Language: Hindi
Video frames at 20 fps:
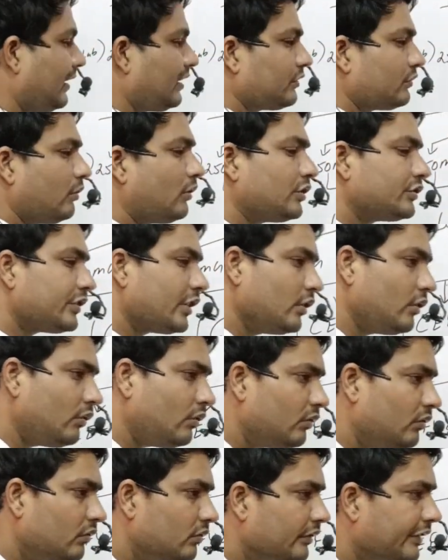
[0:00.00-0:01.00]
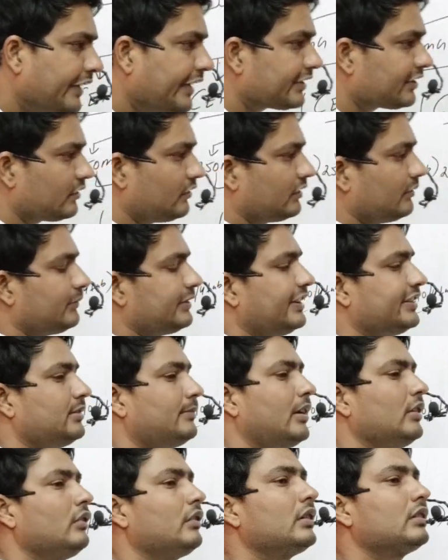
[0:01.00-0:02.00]
पर थोड़ा स्लो रिएक्शन हो जाए जैसे
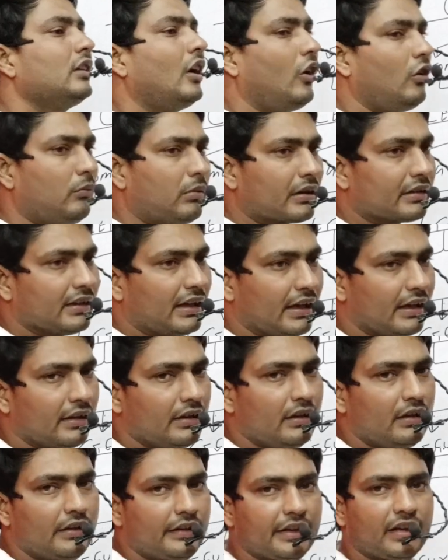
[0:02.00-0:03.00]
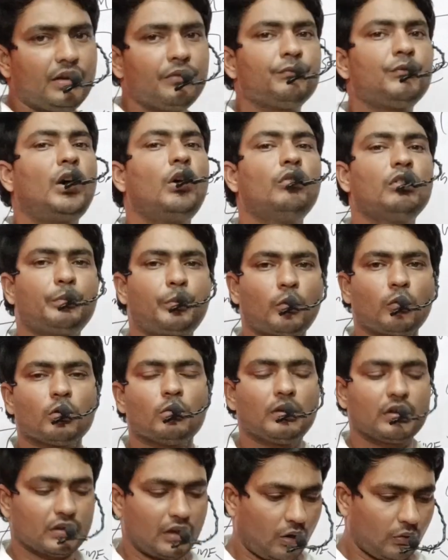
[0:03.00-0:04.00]
मान लो अगर घाव भरना है ठीक है वाउंड
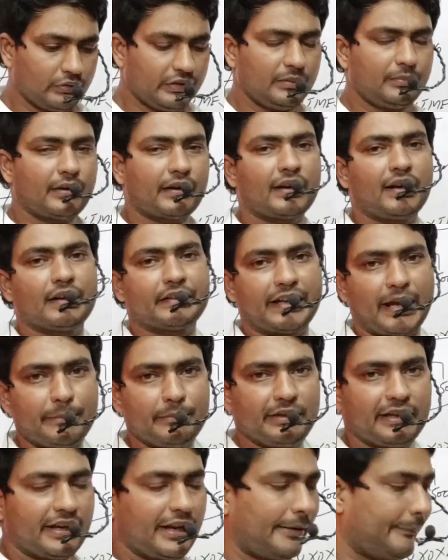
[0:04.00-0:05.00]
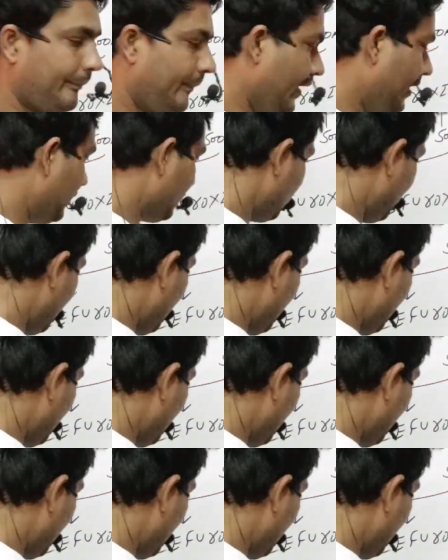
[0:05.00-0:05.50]
प्रॉब्लम है घाव नहीं भर रहा है टाइम ले रहा है तो